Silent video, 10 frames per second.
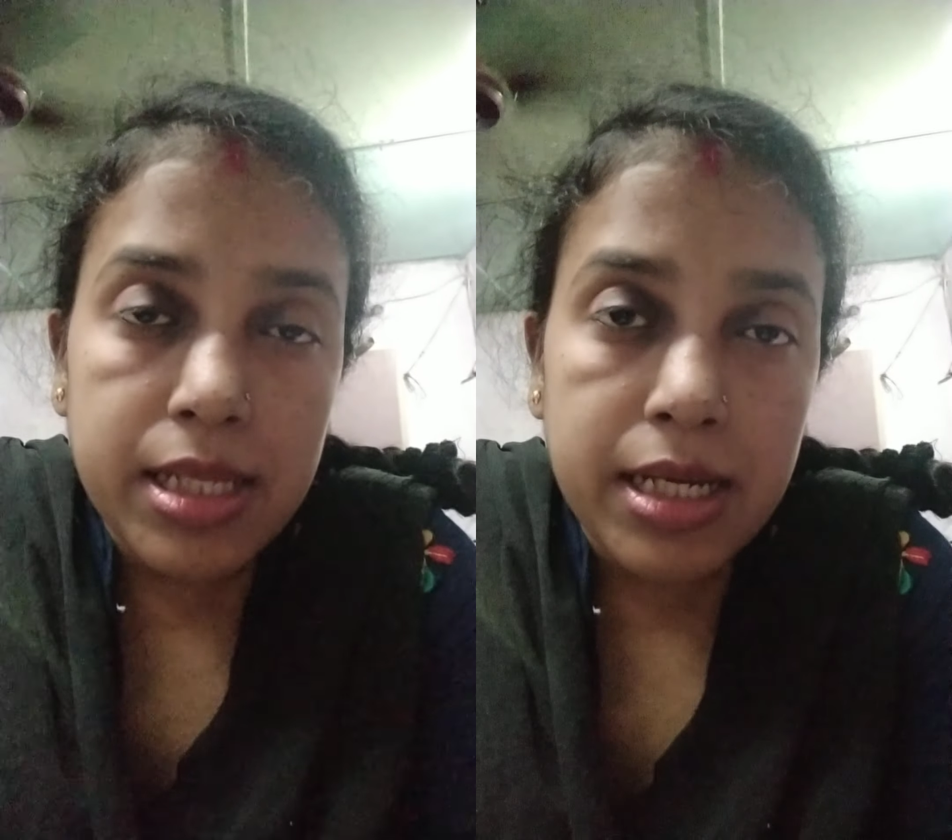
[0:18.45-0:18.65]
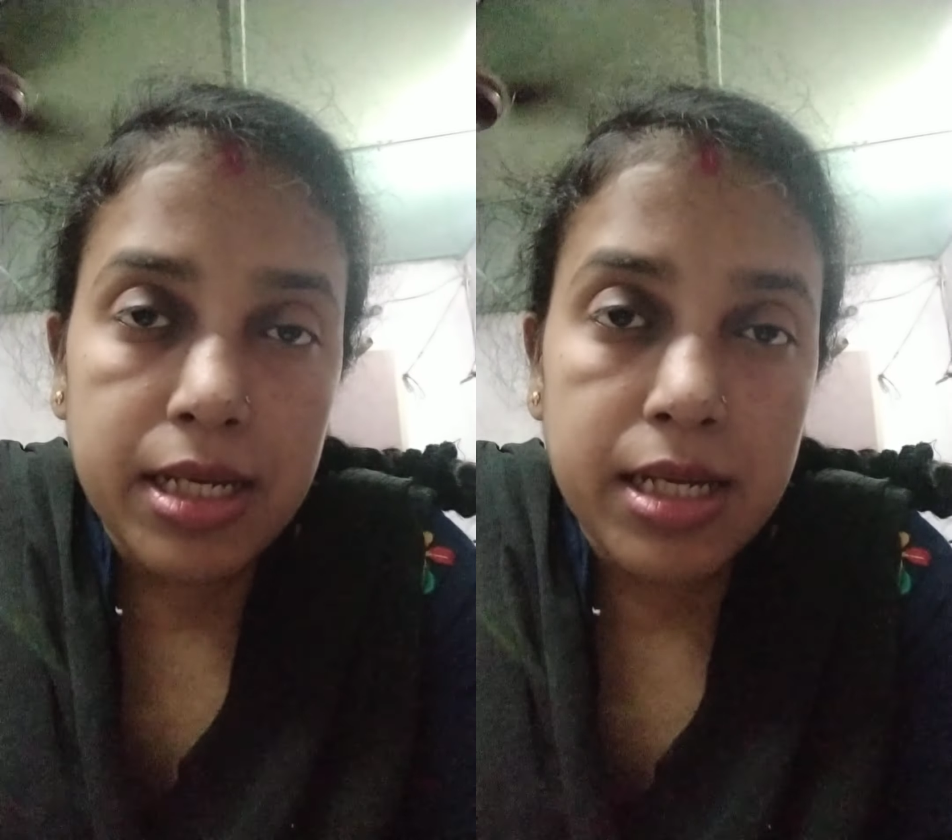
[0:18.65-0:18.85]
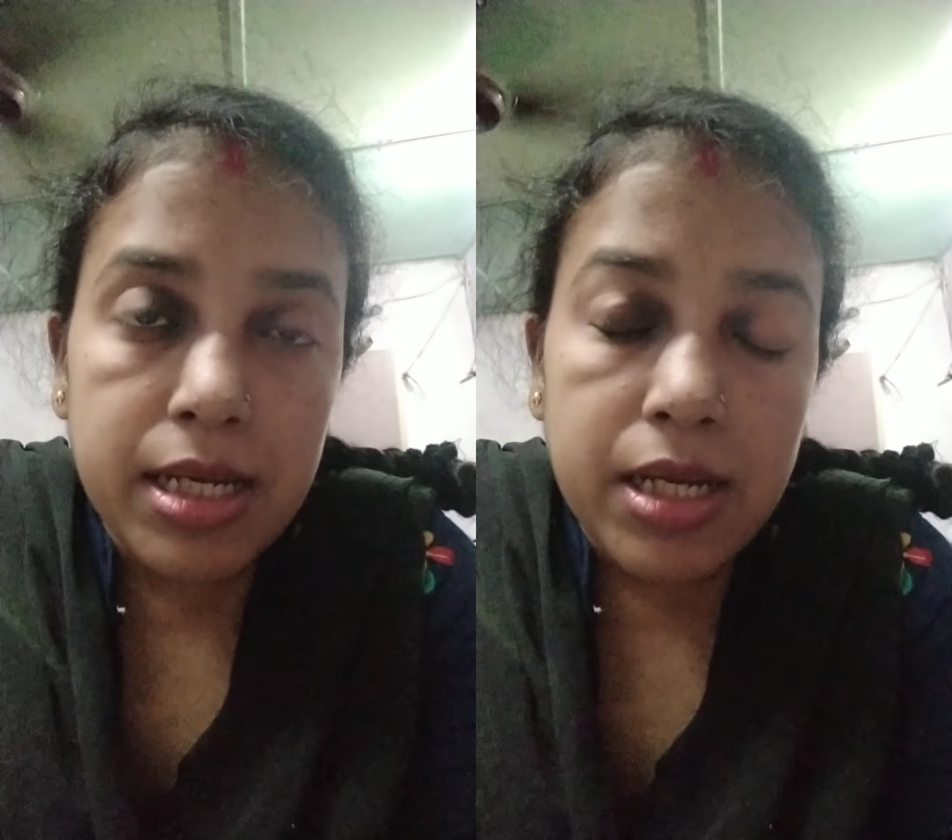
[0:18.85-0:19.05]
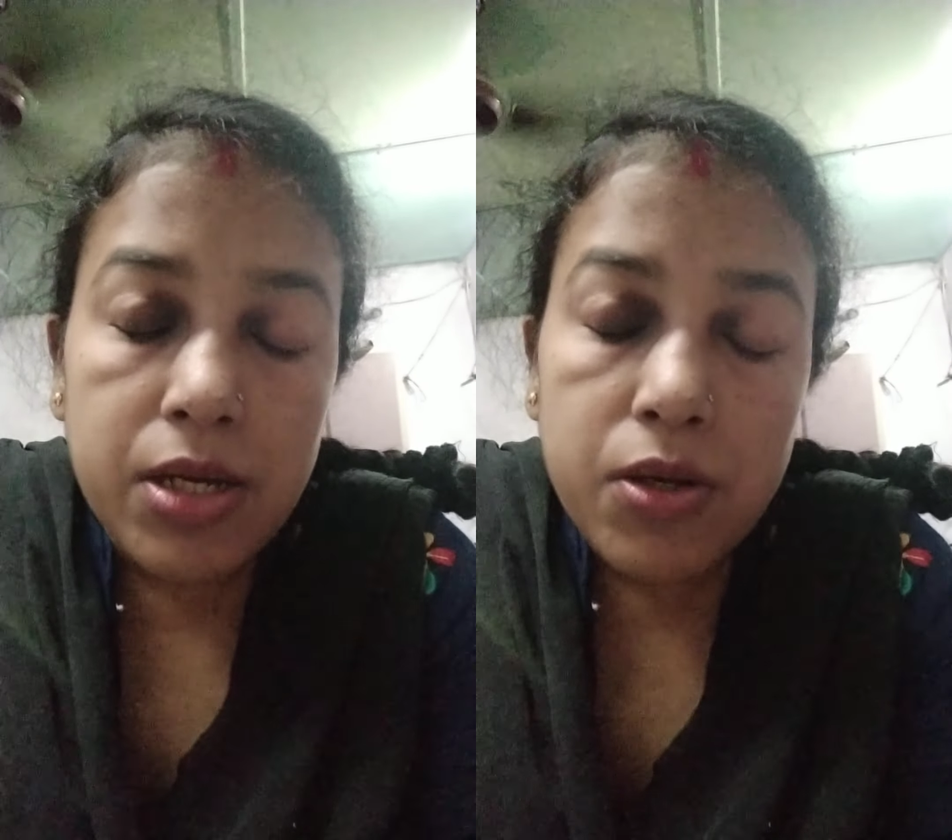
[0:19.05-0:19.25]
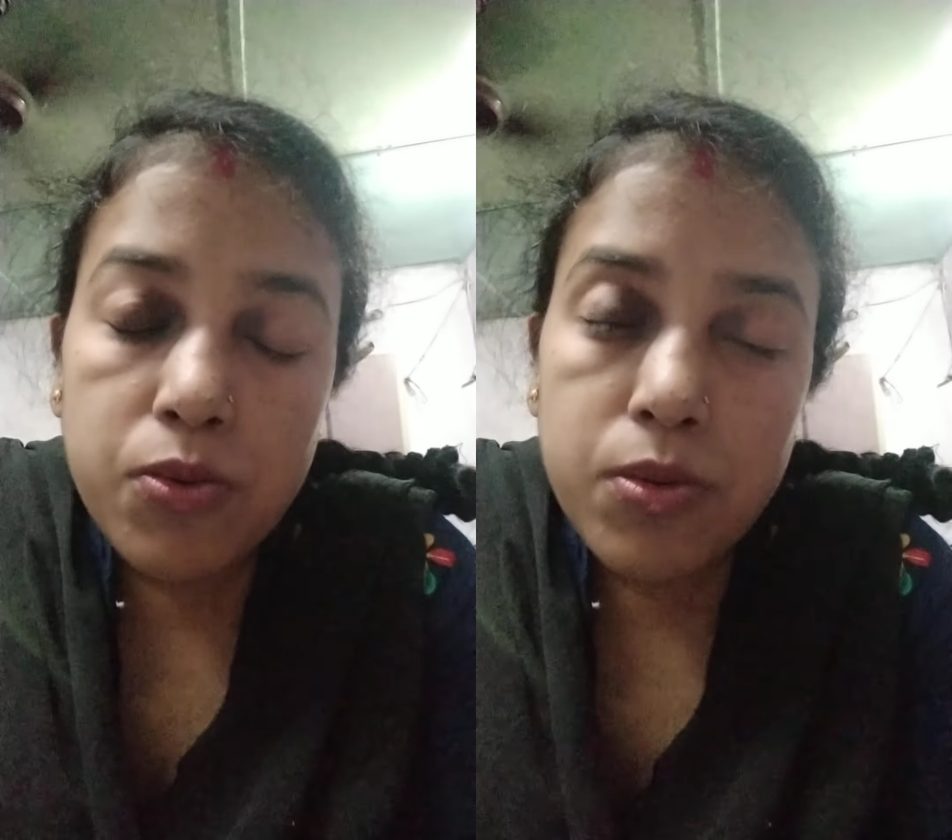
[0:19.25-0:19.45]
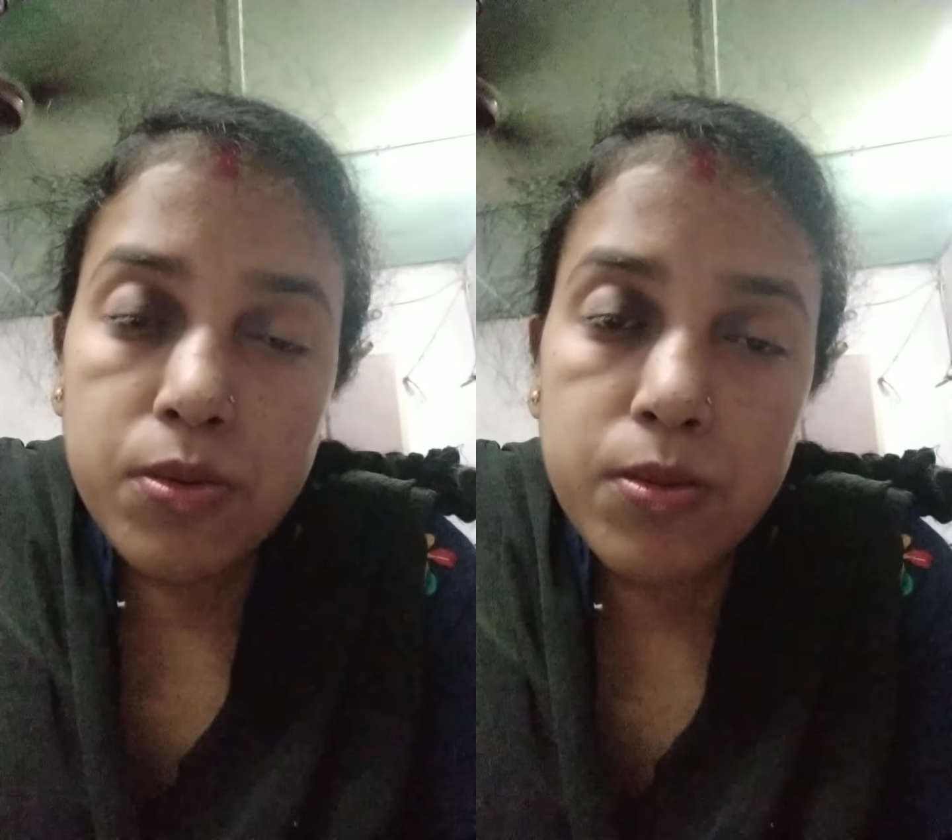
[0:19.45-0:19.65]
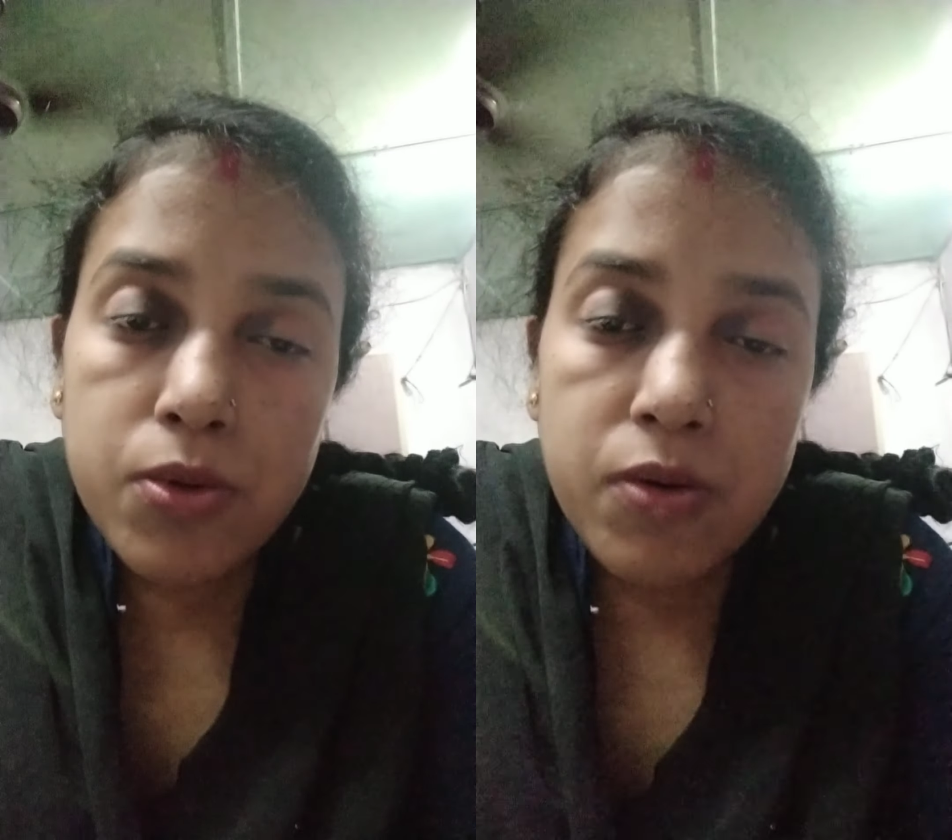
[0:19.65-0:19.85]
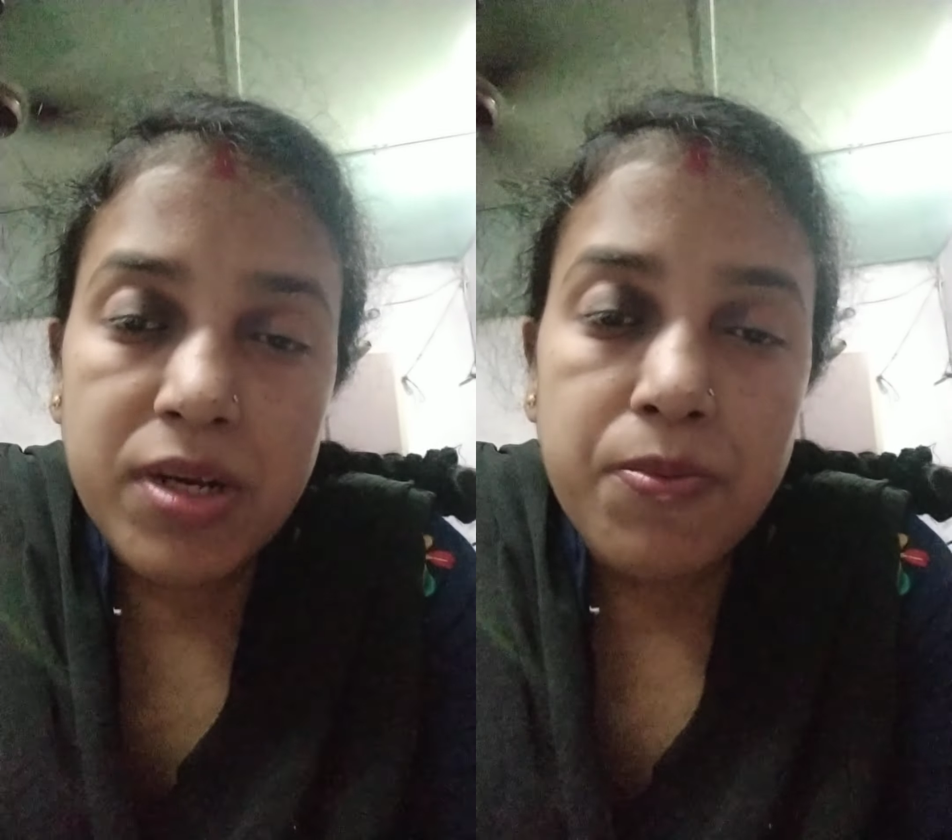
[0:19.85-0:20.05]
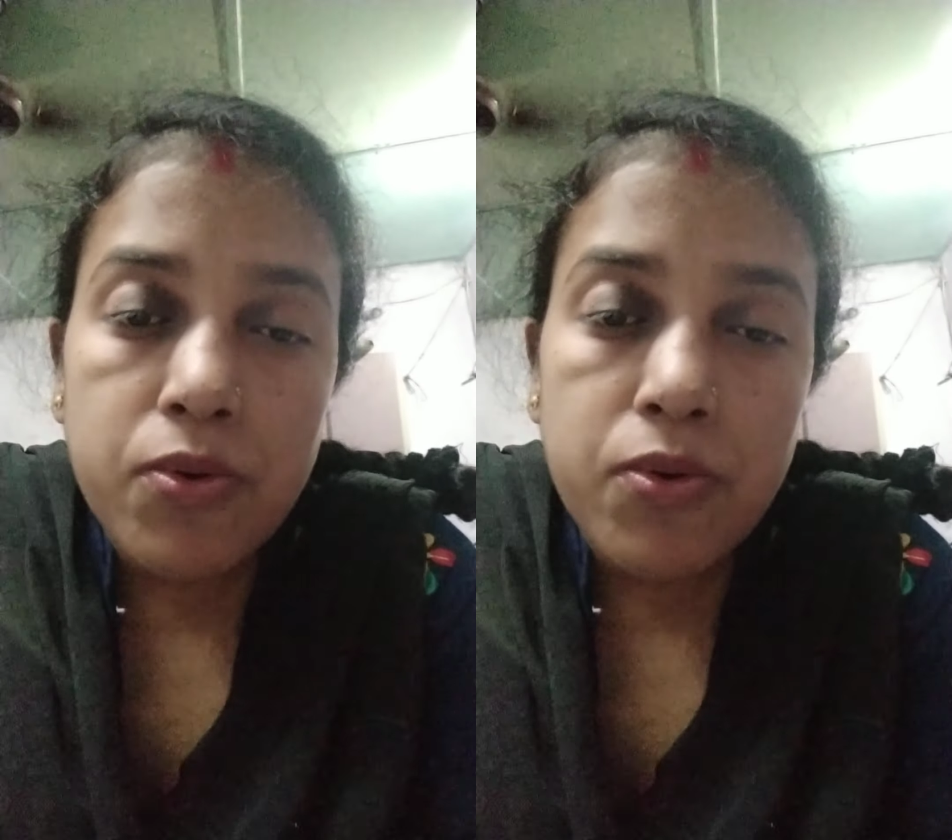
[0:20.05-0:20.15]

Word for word: The robert